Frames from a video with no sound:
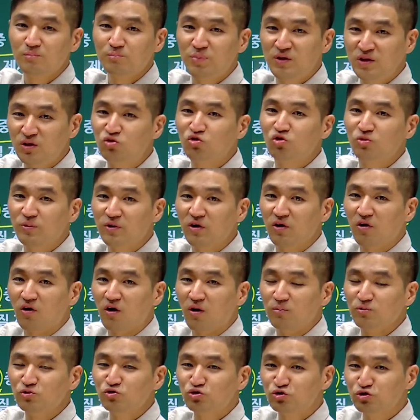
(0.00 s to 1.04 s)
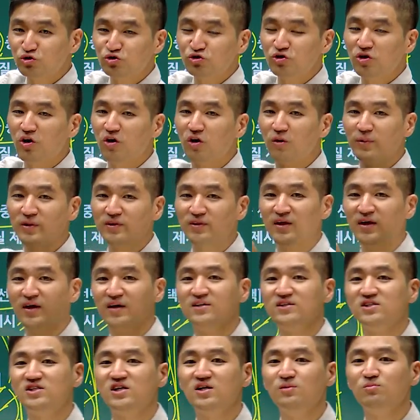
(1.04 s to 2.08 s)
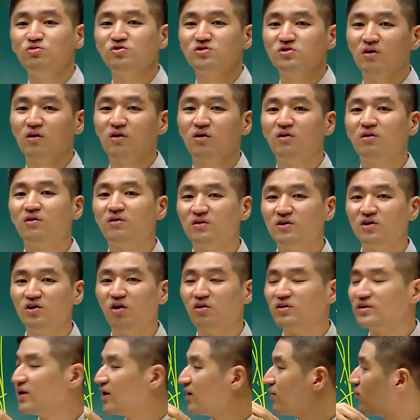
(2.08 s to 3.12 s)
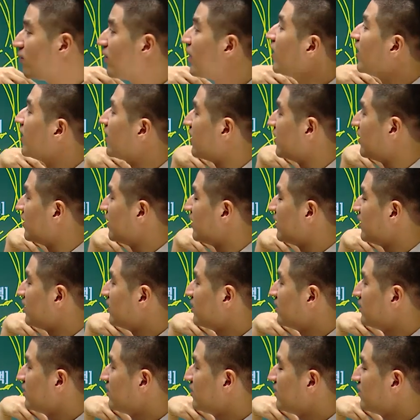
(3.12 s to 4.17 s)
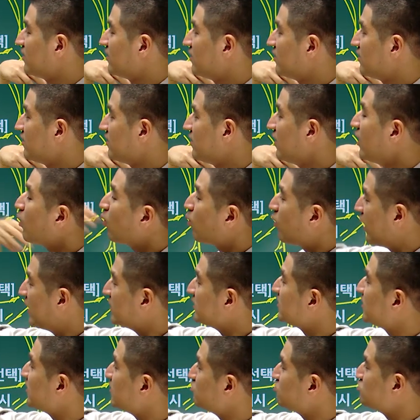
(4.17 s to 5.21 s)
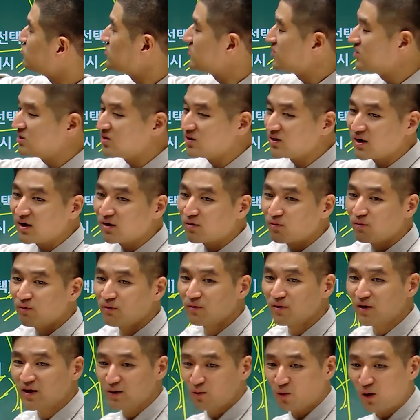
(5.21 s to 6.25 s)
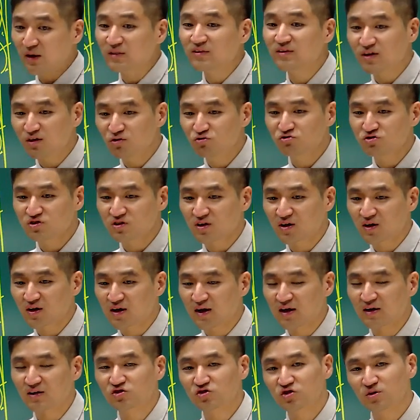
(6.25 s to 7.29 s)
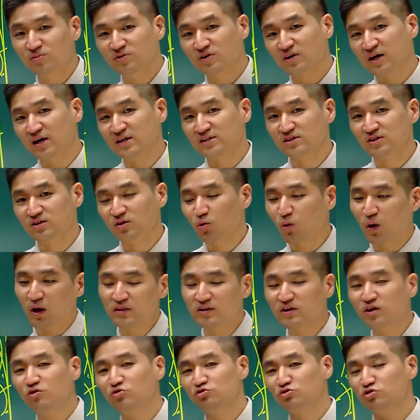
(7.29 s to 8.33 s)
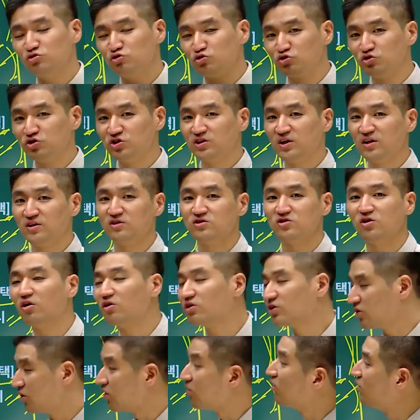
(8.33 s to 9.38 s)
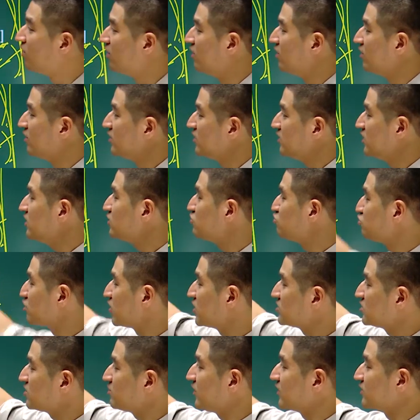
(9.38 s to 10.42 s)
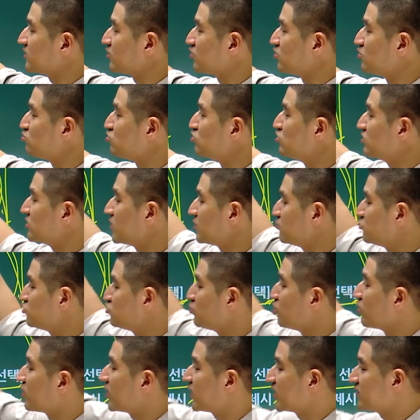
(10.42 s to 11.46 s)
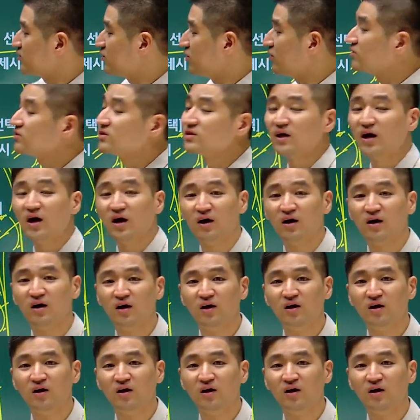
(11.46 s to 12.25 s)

비 투 비 영업, 수주 영업에 대한 실무적 역량과 관계 유지라고, 관계 유지의 강점을 가지는 관계 유지를 중시하는 성격, 이 두 가지를 바탕으로 물류산업에 주목하게 되었다.